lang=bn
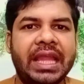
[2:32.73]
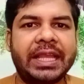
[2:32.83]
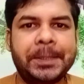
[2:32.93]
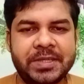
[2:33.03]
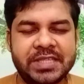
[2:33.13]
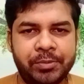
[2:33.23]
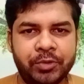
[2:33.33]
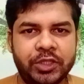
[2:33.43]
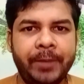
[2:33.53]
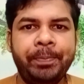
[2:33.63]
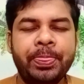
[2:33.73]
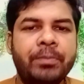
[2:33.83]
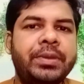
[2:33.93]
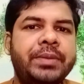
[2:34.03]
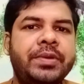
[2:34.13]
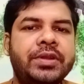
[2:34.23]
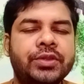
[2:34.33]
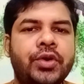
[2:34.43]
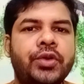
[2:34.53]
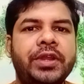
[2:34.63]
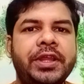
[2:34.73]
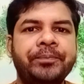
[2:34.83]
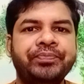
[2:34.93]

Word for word: একই পেজের মধ্যে বিভিন্ন ধরনের